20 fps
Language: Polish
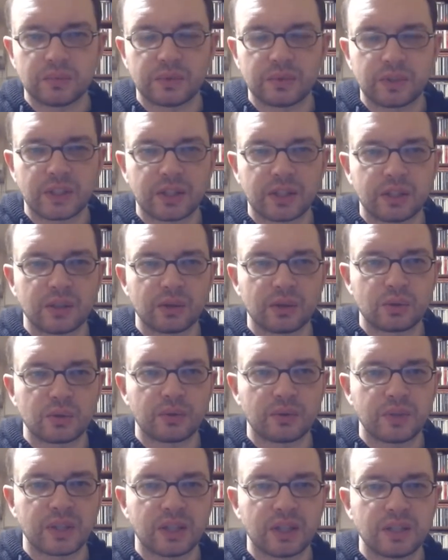takiego
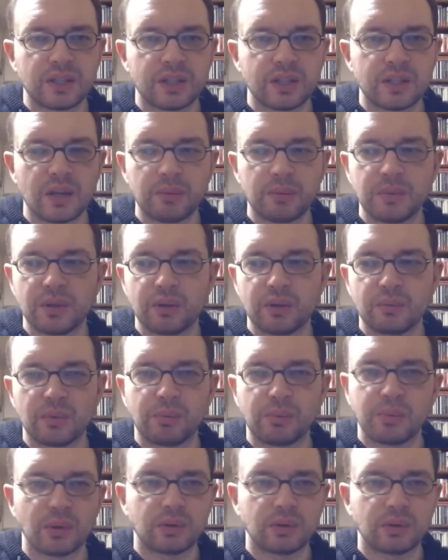człowieka nie dziabnie, no bo po